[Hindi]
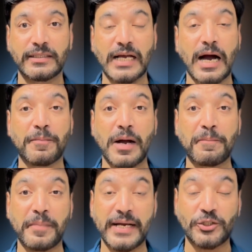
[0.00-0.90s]
या आपका
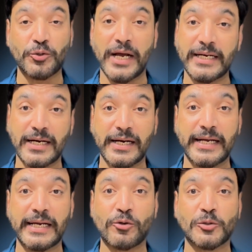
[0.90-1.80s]
पेज ज्वाइन
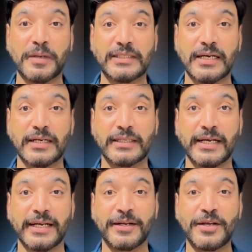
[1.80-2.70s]
करने के लिए कुछ पैसे लगते
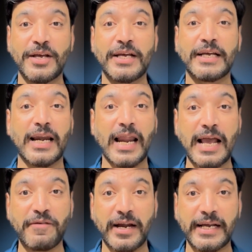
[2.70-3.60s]
हैं या
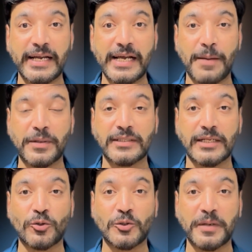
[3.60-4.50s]
लाइव आने के लिए आपके
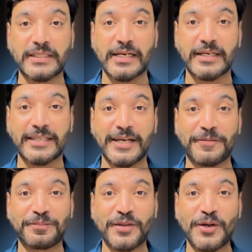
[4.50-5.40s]
साथ कुछ पैसे लगते हैं